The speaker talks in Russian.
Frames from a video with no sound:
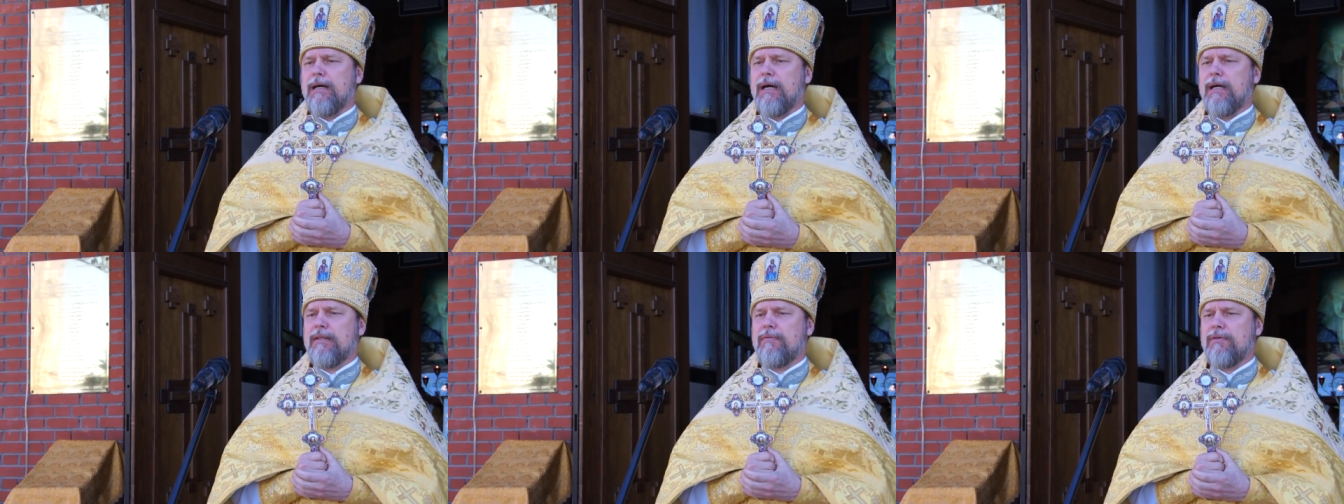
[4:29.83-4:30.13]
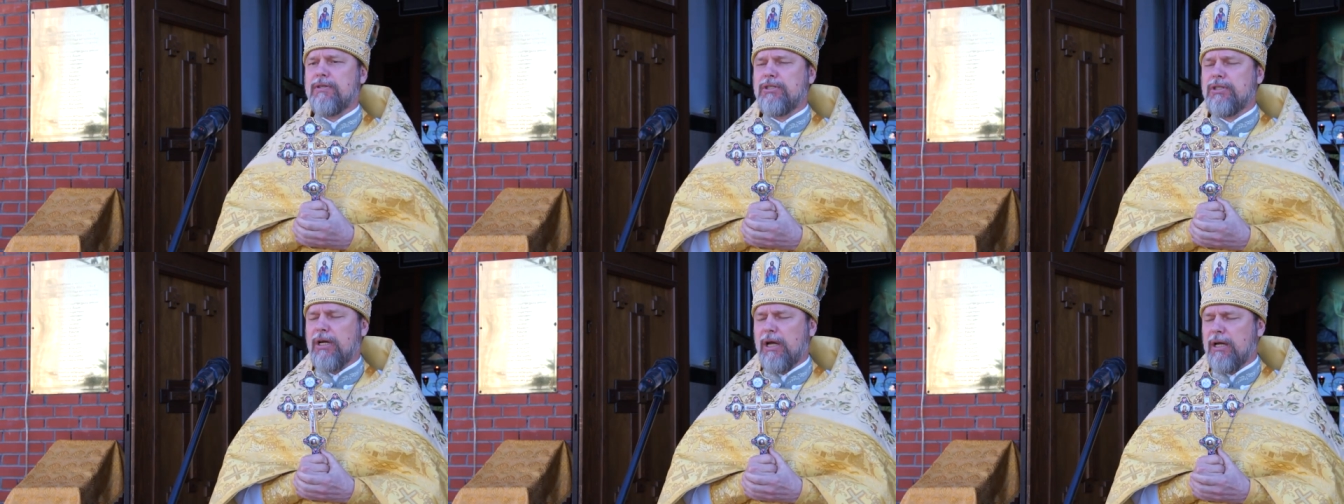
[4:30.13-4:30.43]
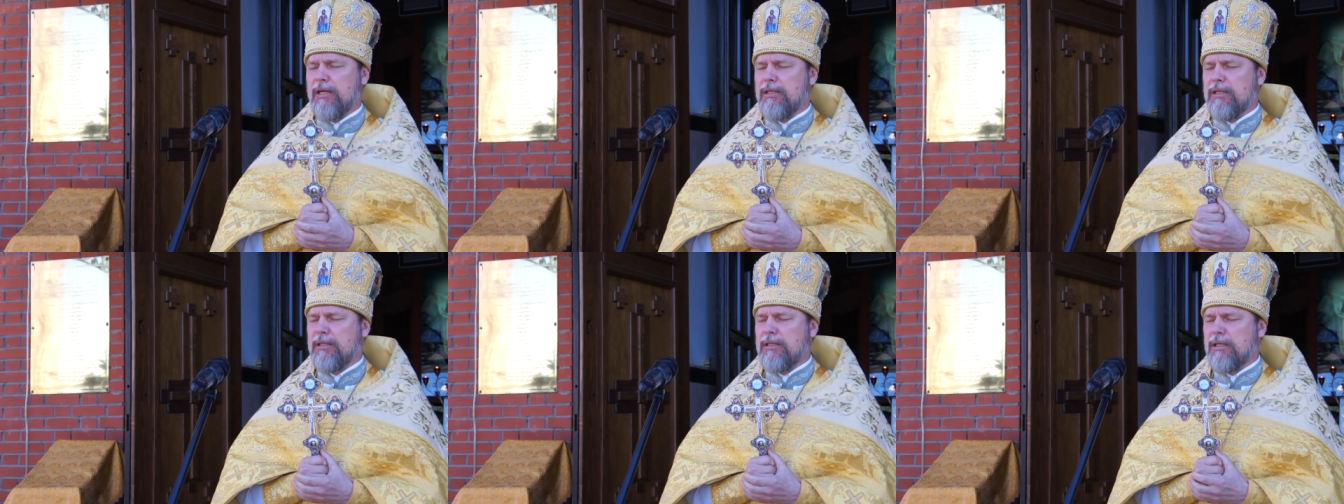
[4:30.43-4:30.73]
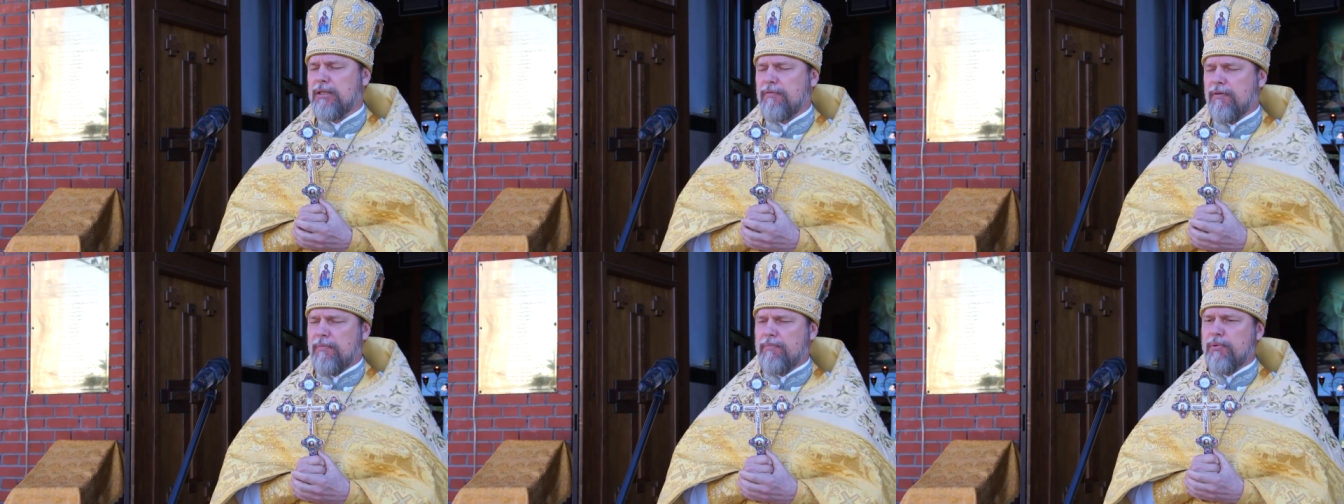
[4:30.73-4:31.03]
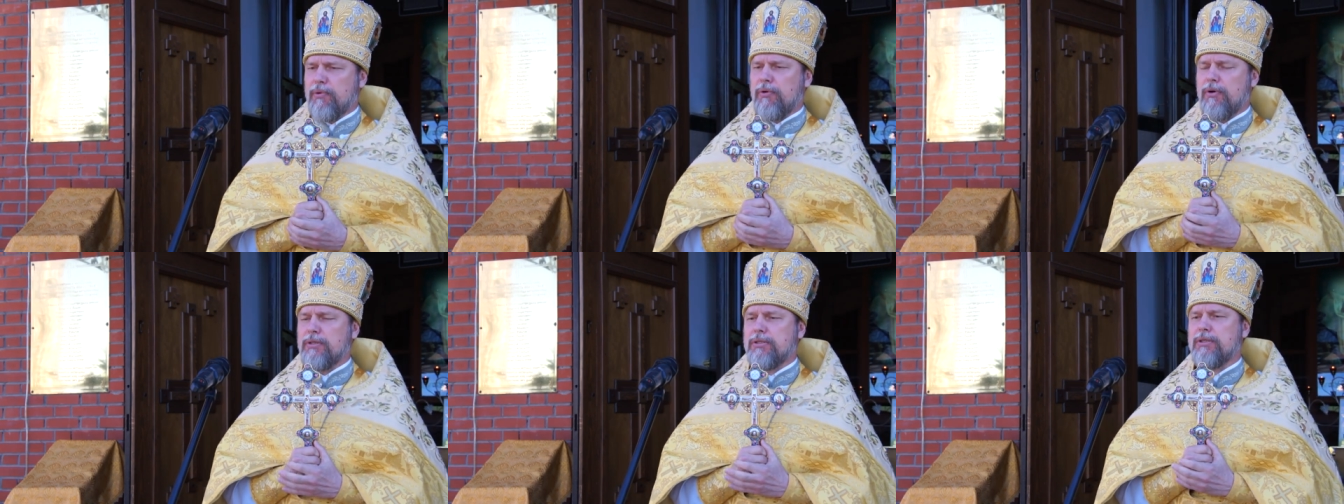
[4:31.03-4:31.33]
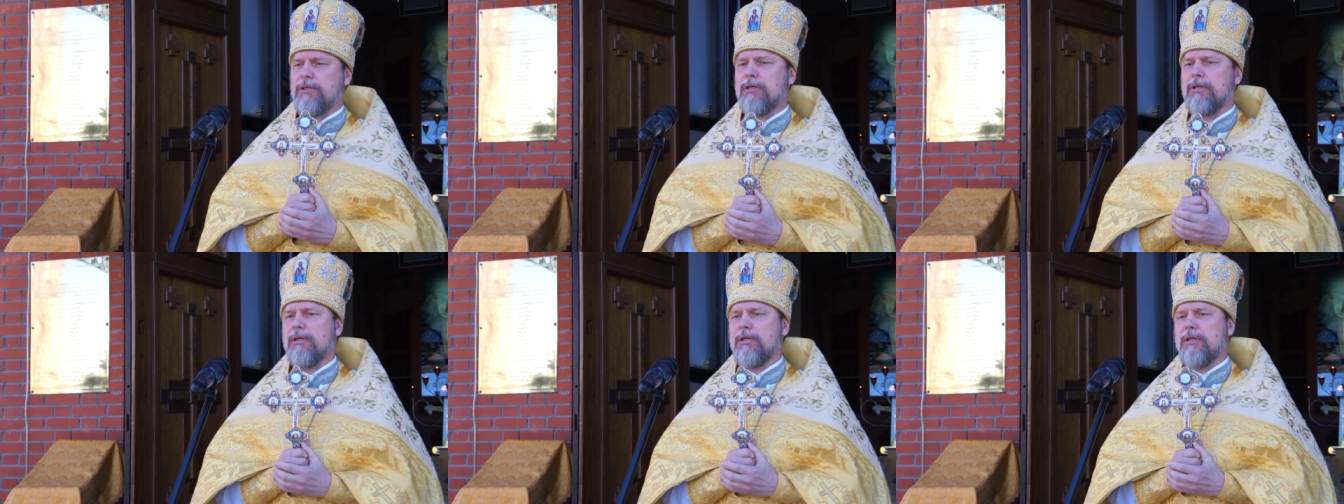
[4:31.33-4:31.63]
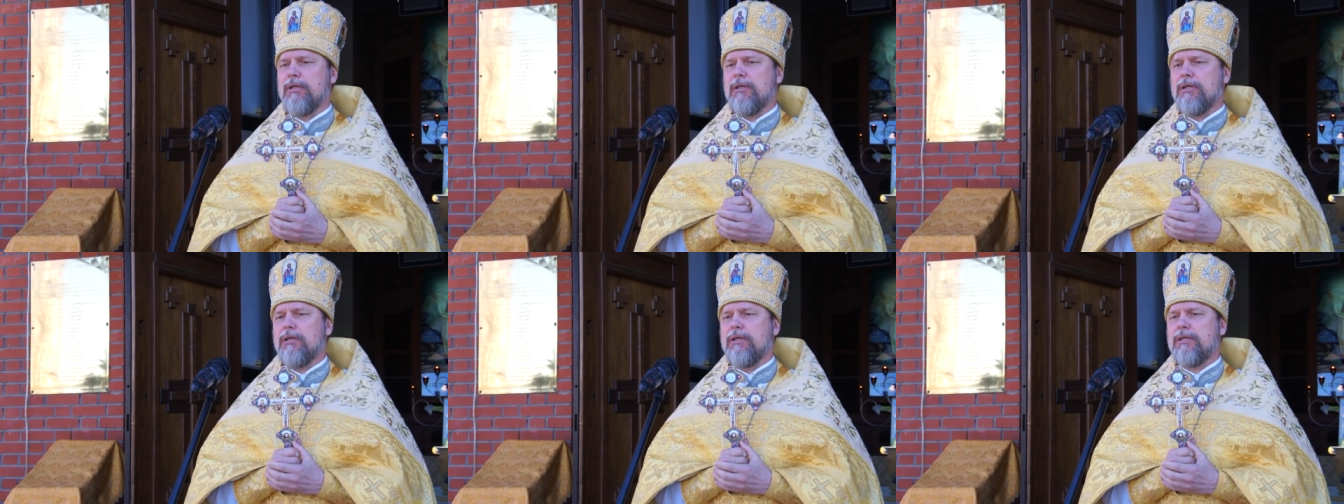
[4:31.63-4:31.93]
отвечая на этот вопрос,
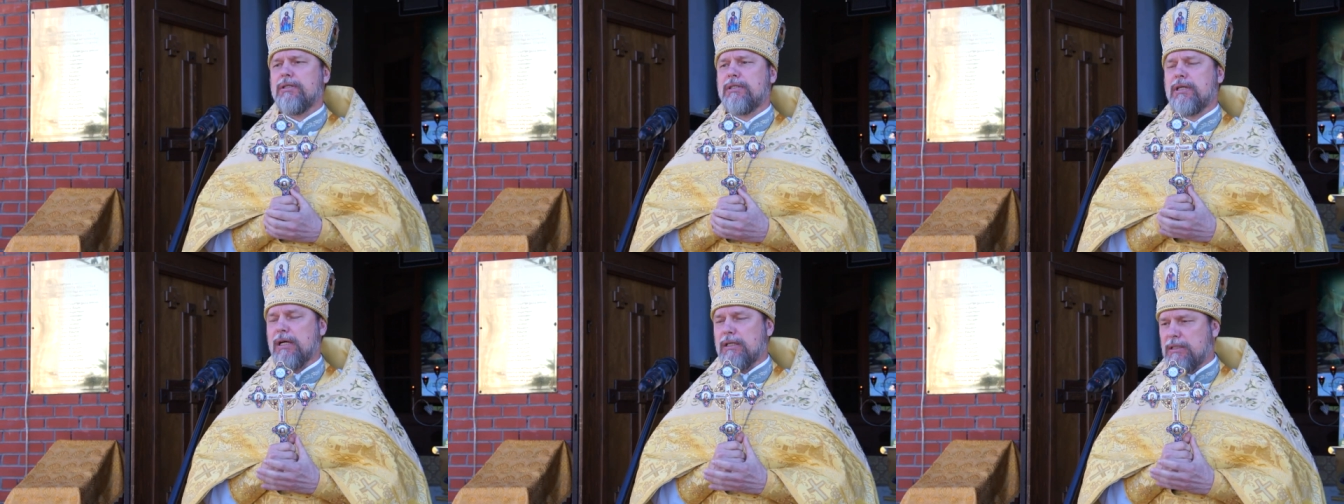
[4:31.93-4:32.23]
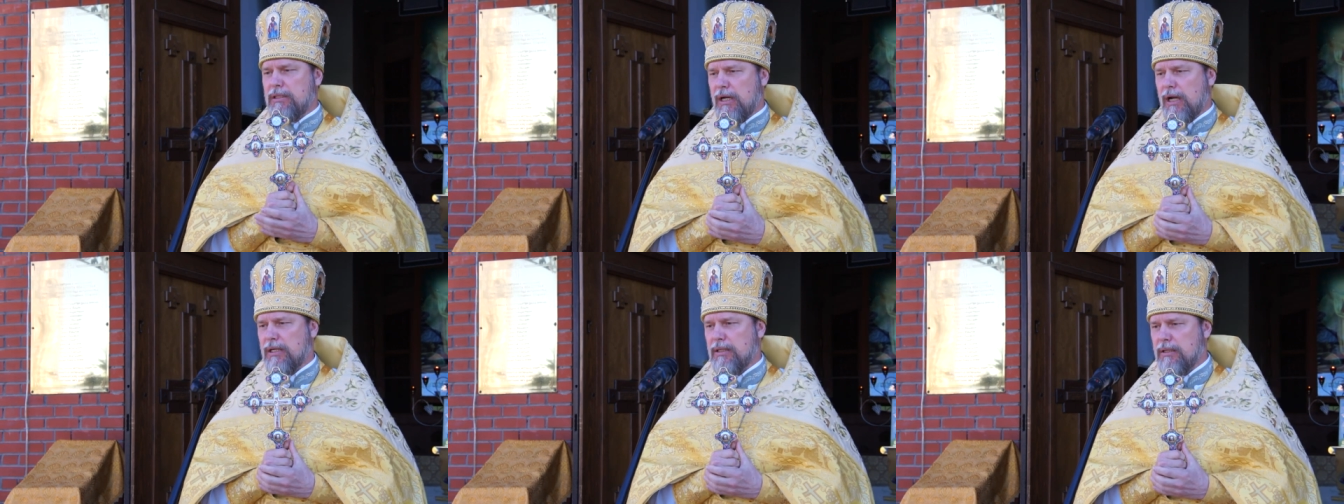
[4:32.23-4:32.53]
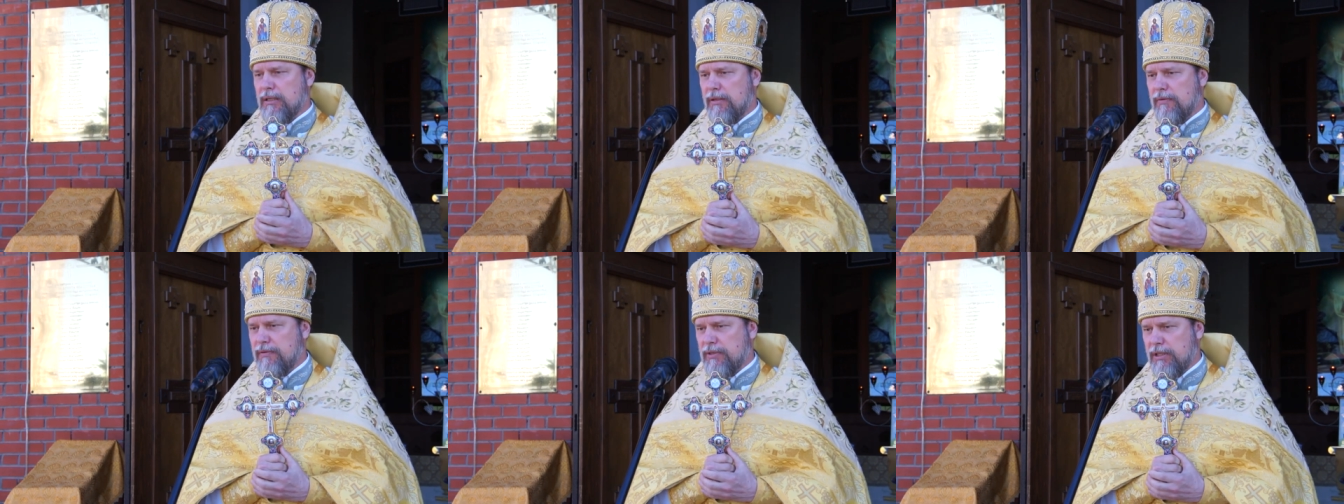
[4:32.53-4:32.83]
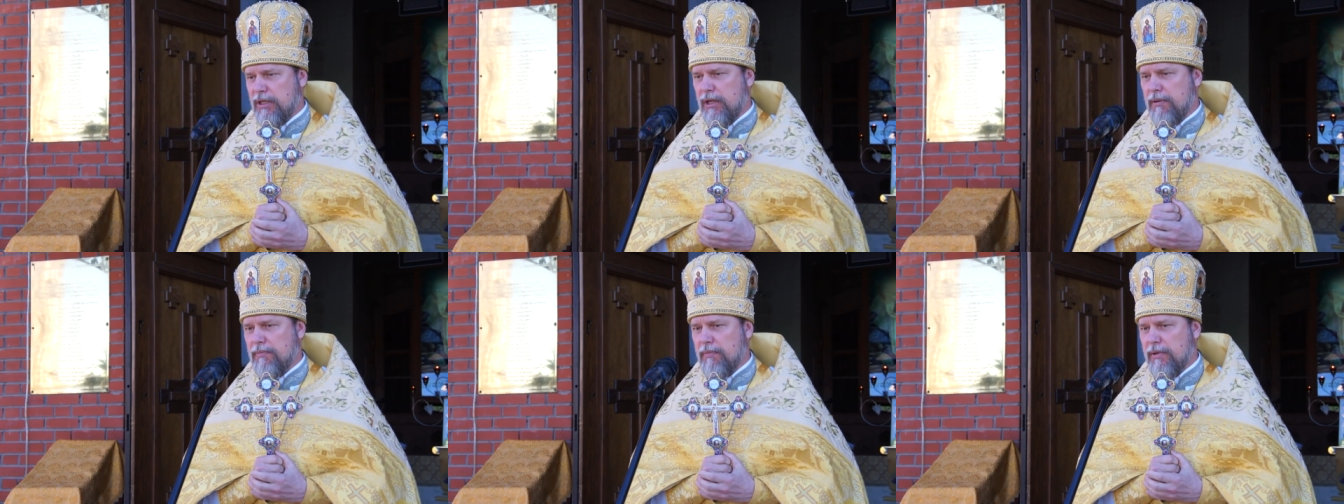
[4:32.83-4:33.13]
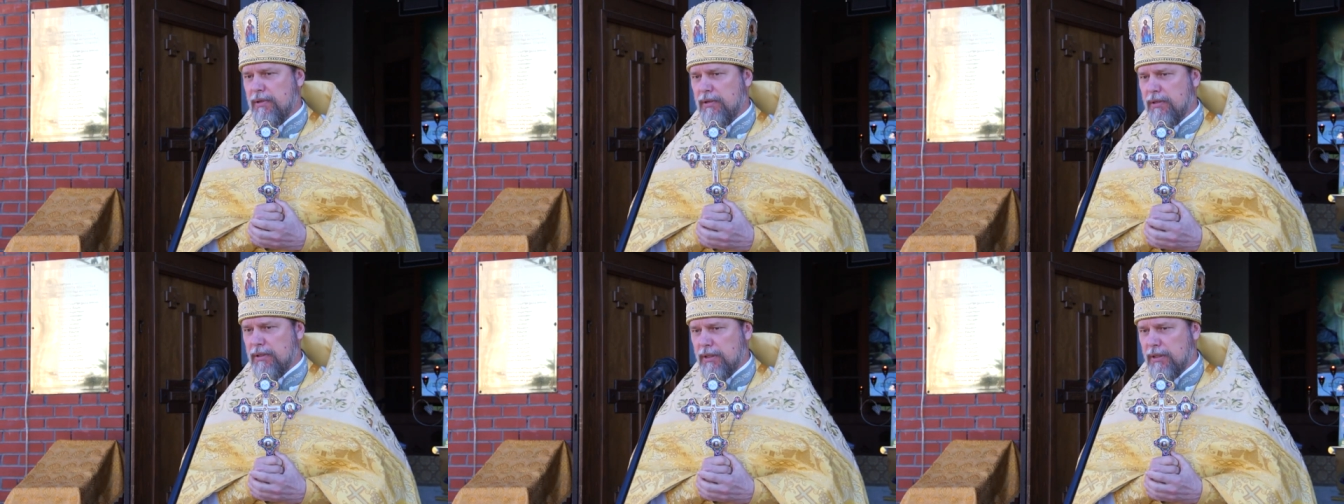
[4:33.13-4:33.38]
сказать всем